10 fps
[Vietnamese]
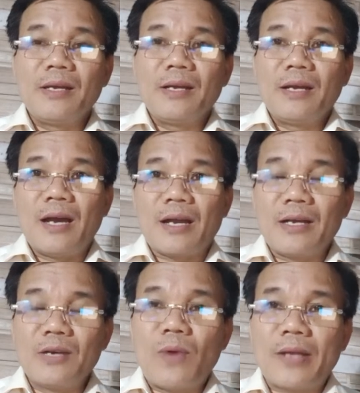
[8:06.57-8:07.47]
à,
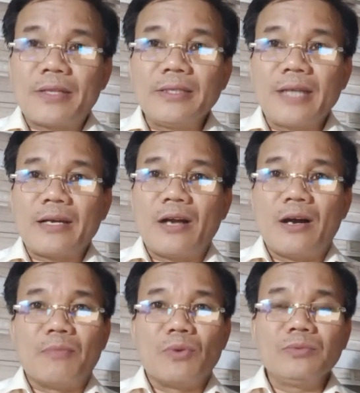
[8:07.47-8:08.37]
cơ quan chức năng
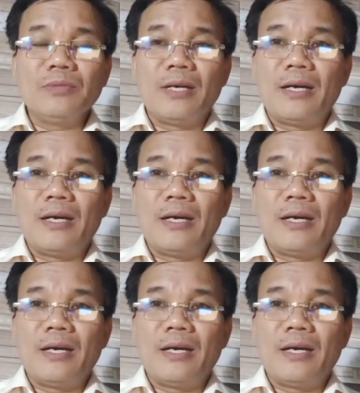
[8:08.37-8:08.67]
họ muốn à,